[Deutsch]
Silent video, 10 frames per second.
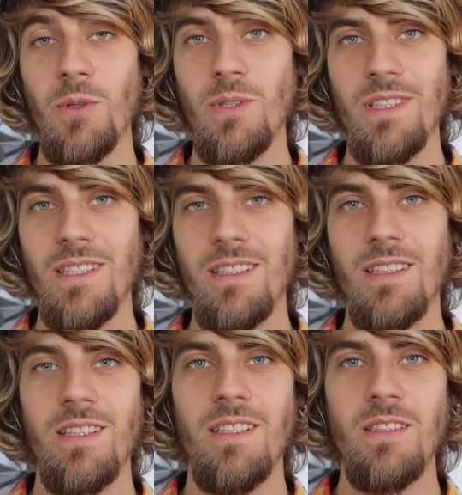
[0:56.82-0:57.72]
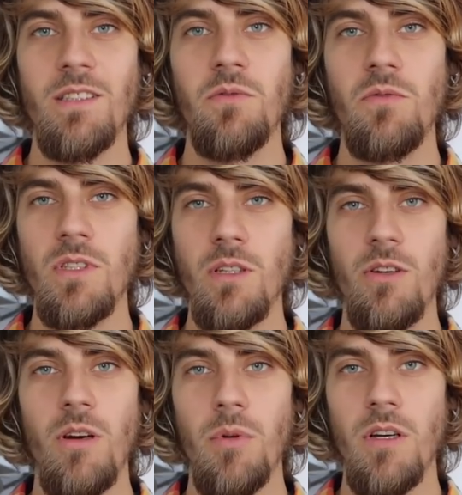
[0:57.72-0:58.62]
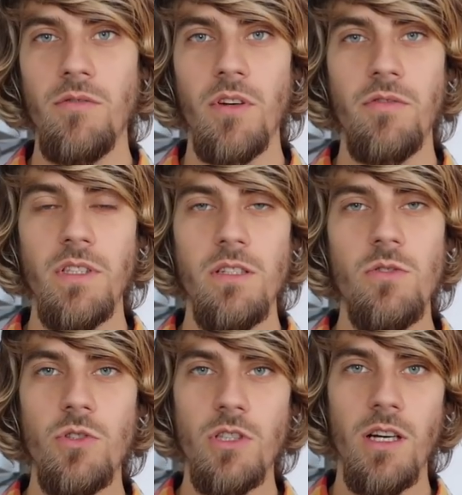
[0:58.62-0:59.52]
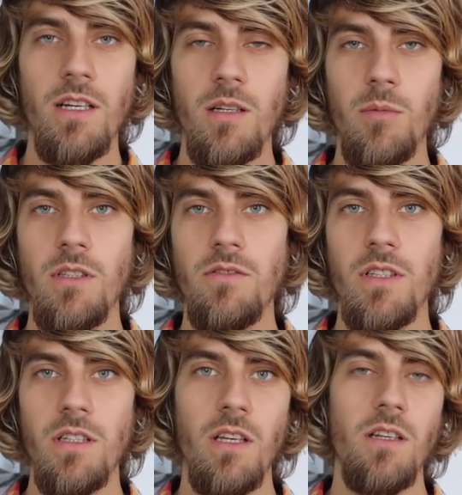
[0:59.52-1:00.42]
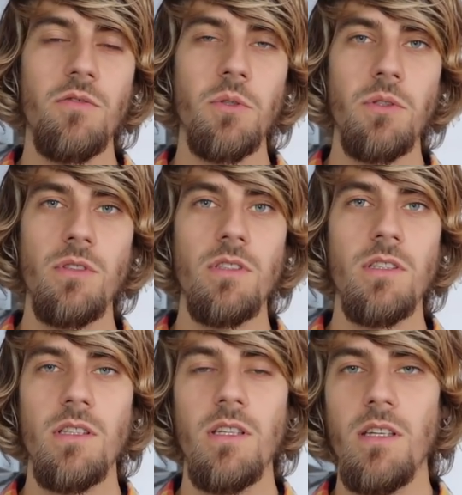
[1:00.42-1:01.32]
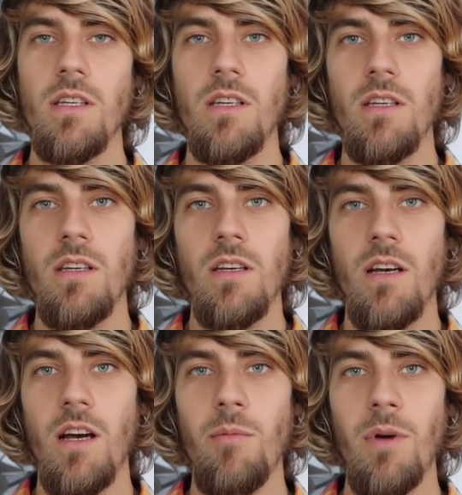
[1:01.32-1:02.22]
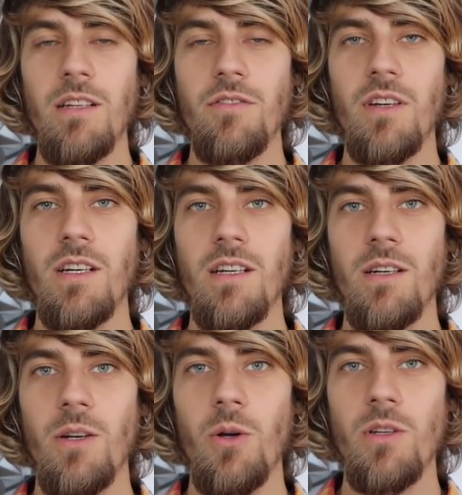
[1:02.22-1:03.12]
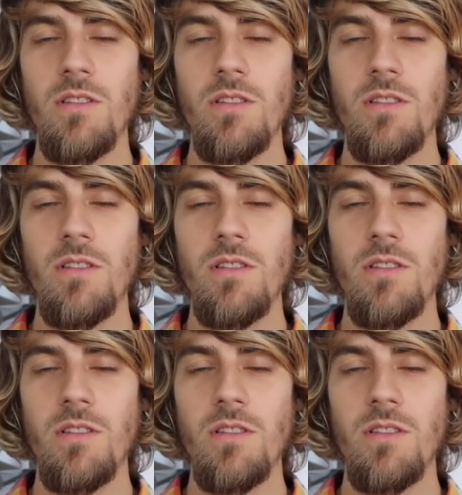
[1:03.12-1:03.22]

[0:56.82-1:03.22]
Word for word: Früchte entgiften den Körper einfach viel zu stark am Anfang. Früchte am Anfang